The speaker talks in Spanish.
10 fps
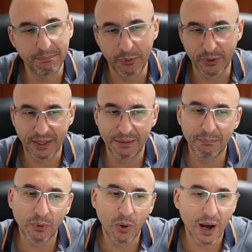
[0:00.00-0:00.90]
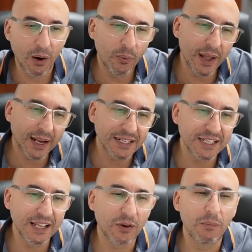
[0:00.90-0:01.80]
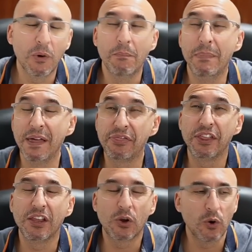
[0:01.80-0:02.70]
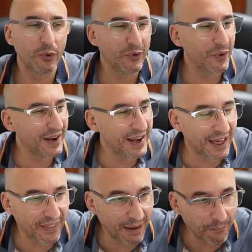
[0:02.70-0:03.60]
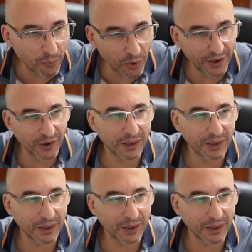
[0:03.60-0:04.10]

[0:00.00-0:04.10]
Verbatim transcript: por ejemplo, a una casilla como B5 no es nada bueno,